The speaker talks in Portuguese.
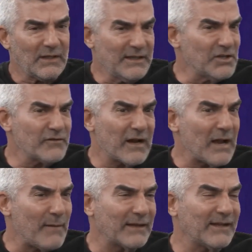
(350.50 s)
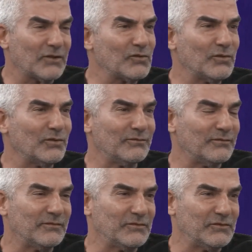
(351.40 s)
e a gente vai acabar tendo,
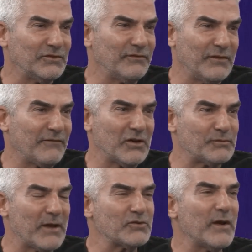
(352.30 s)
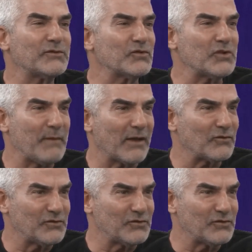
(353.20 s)
infelizmente, o ressurgimento